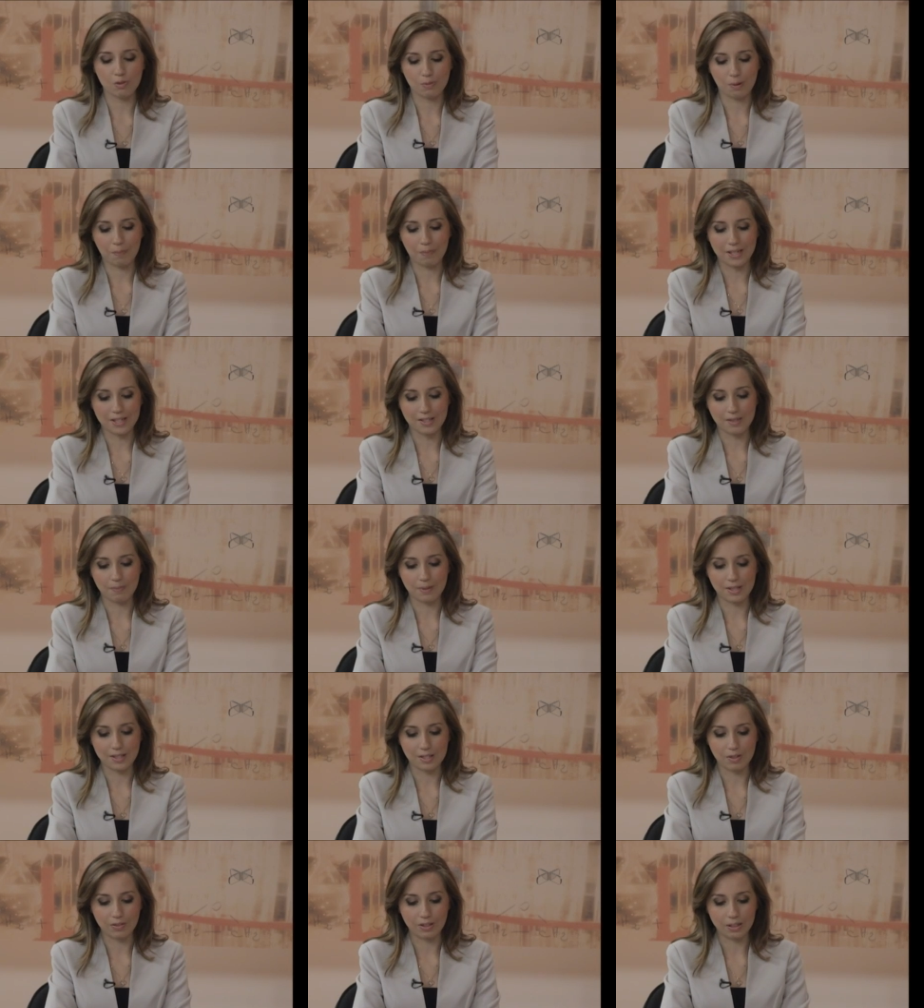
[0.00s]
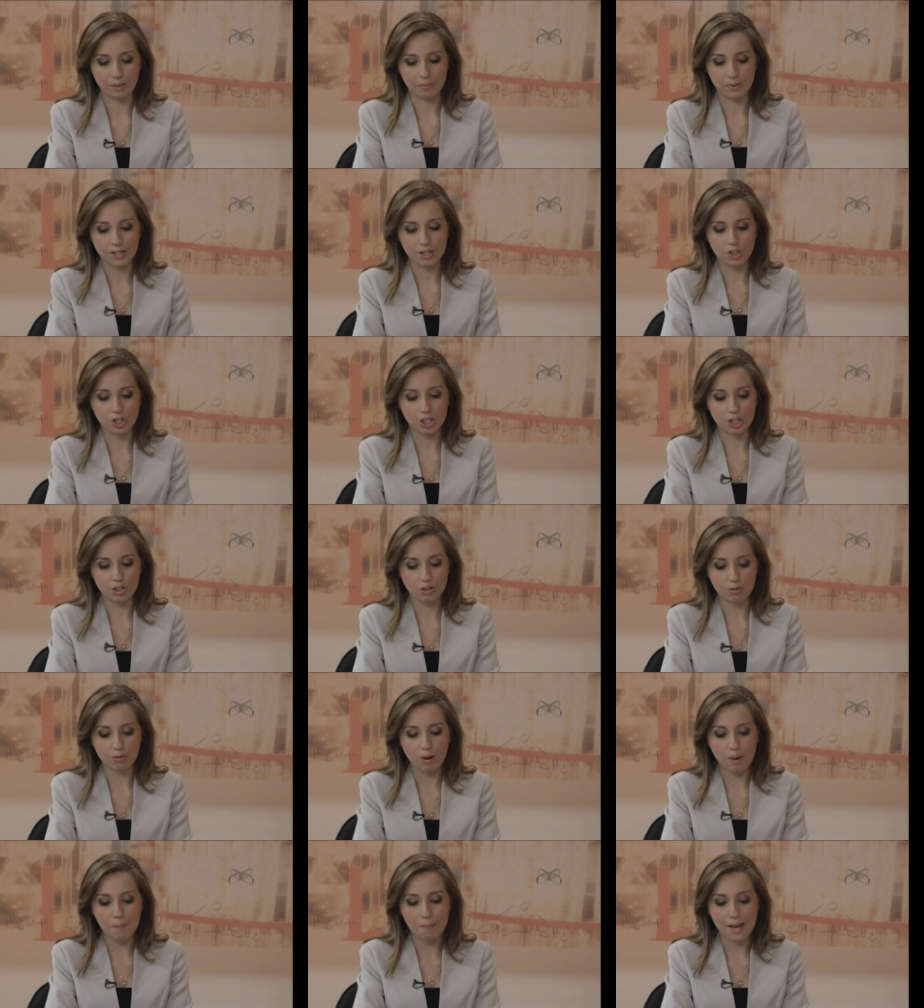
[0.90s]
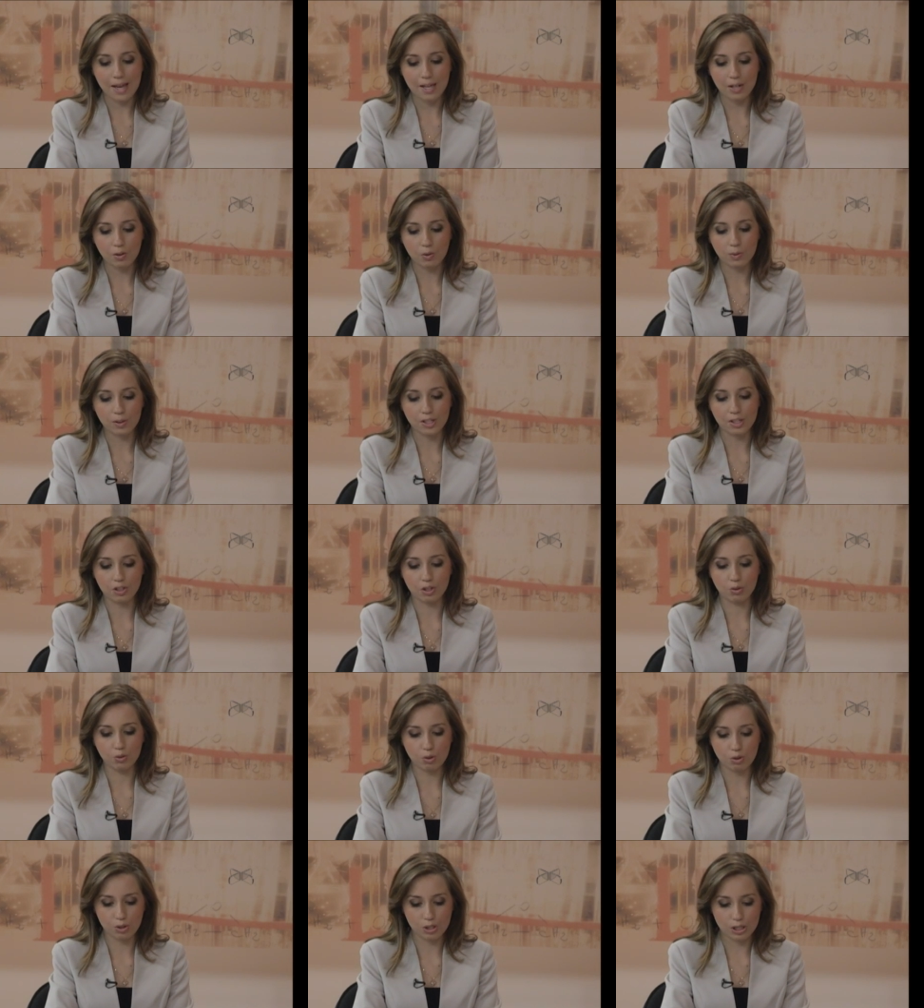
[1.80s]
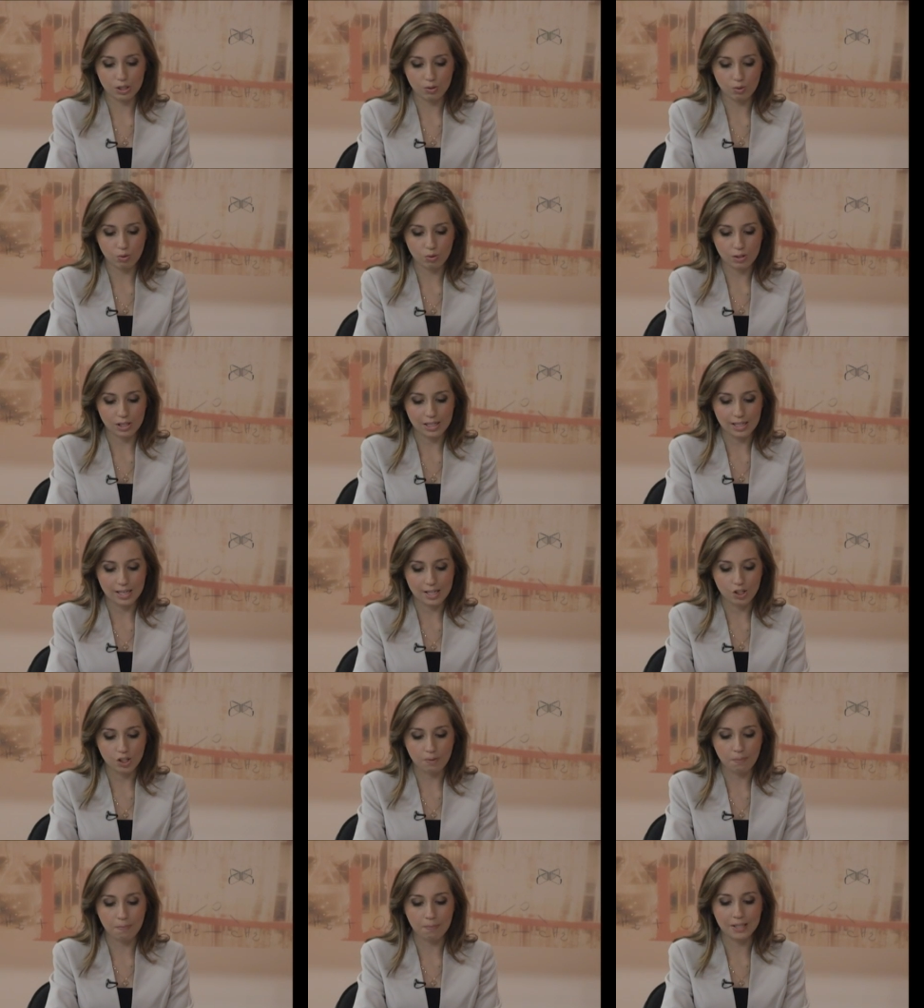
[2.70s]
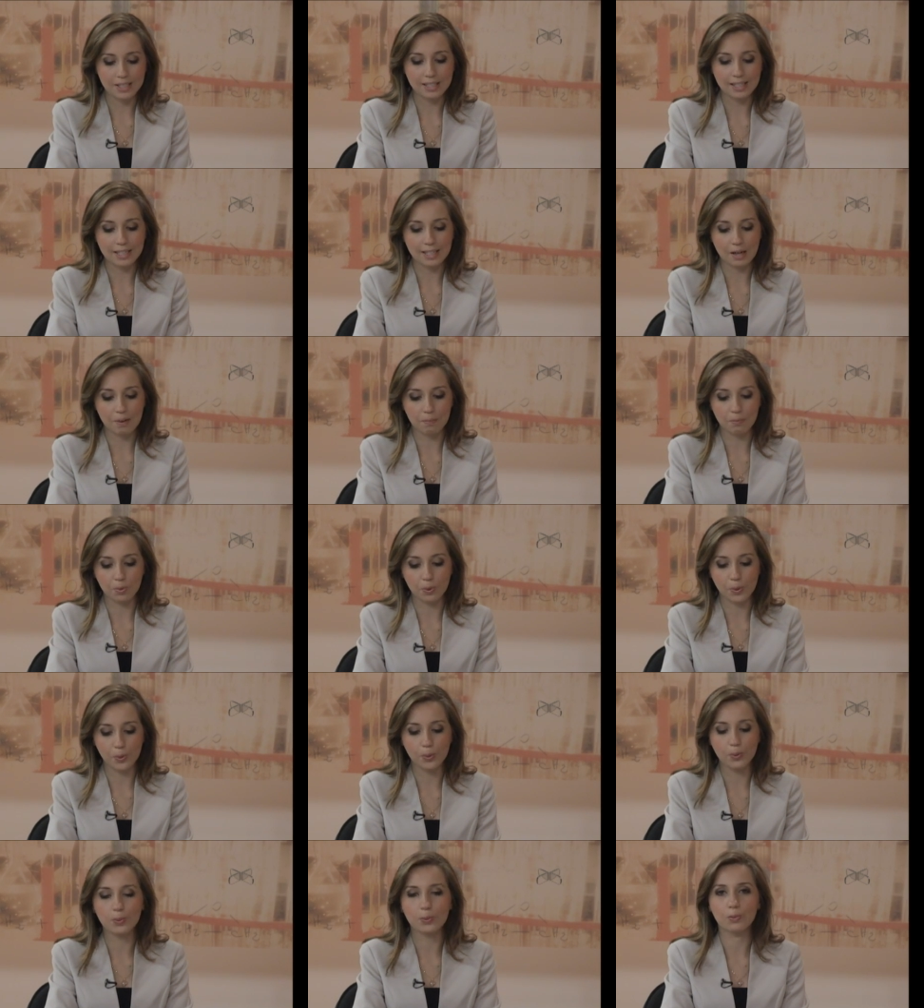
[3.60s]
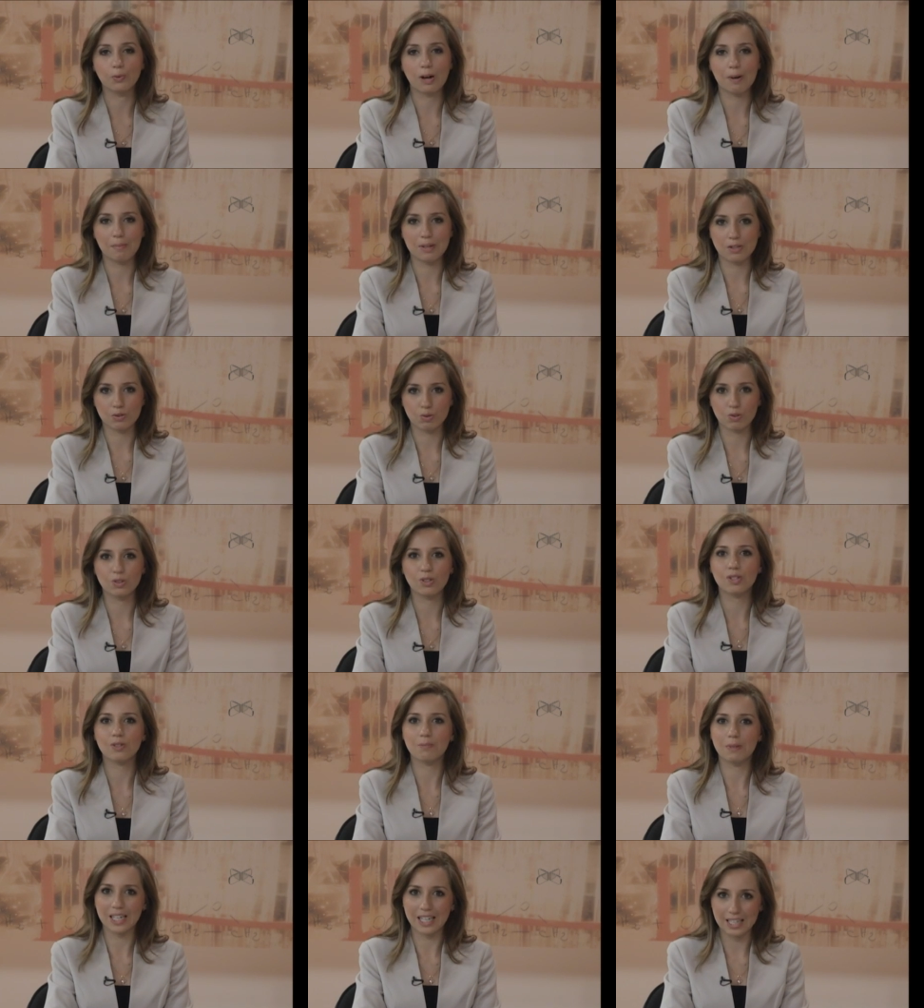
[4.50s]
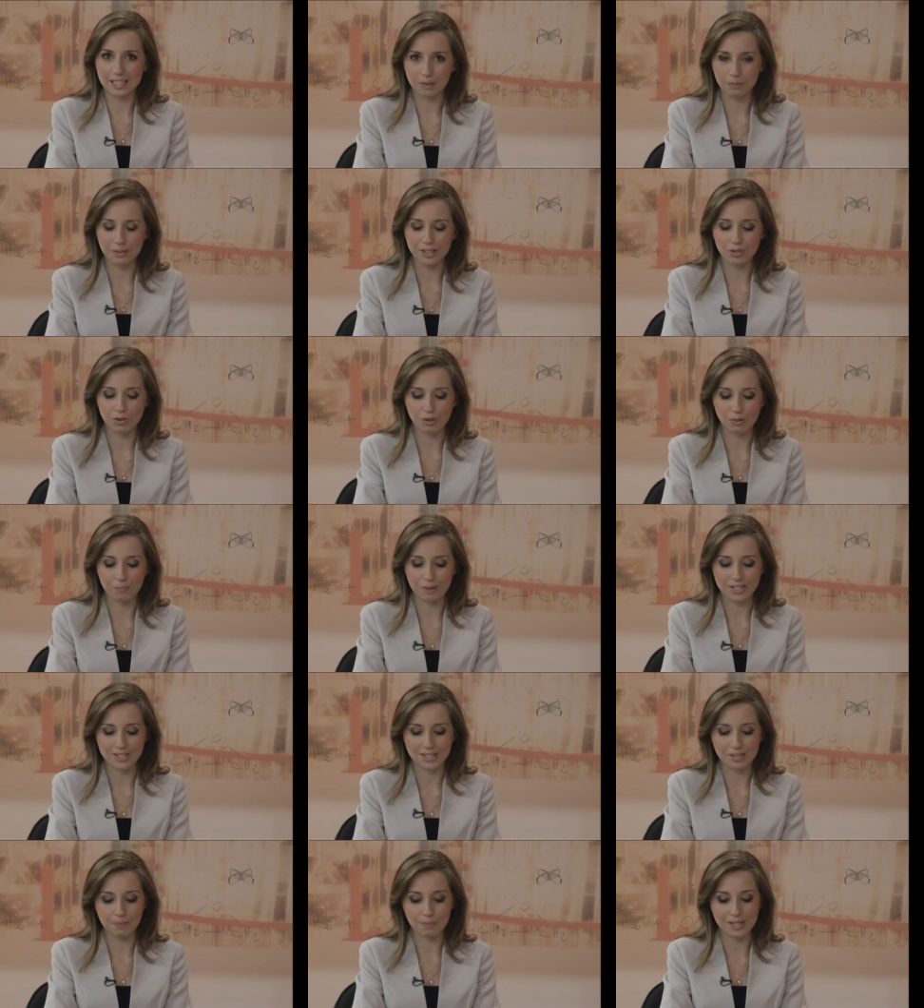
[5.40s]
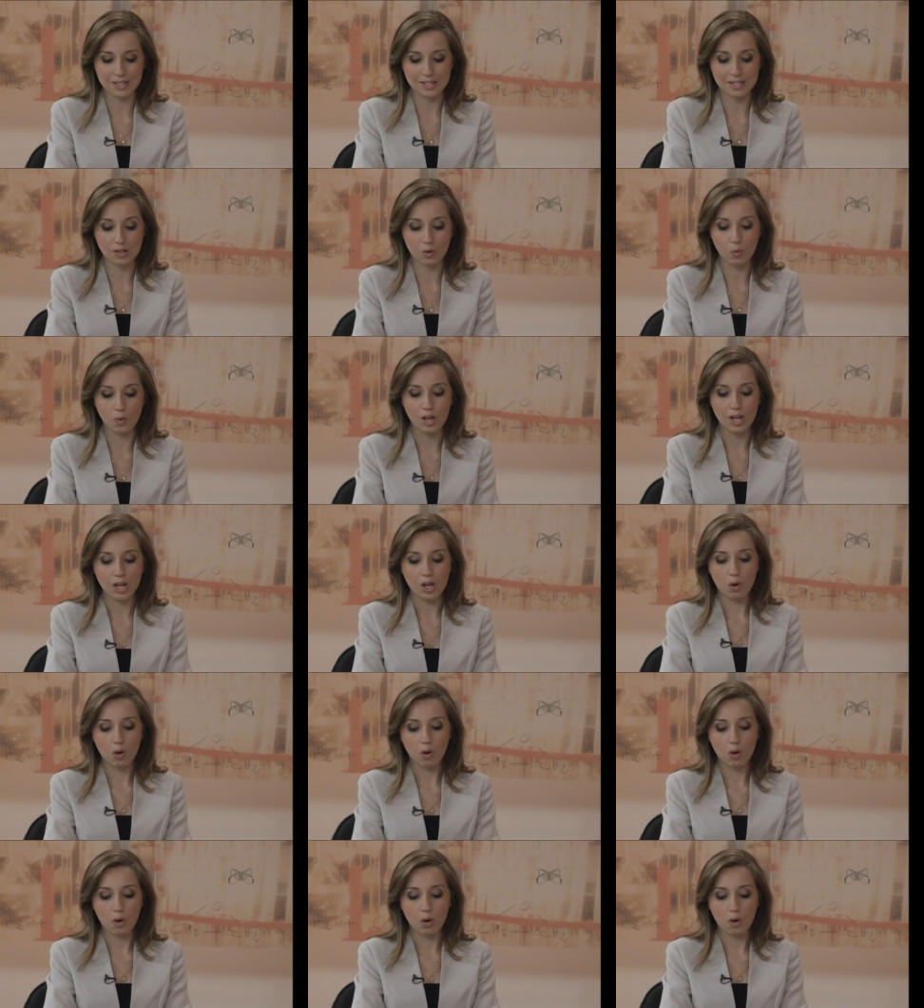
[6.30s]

uma participação aqui para a gente do Américo Leite dos Santos. Ele é de Manacapuru, no Amazonas. Obrigada pela sua participação.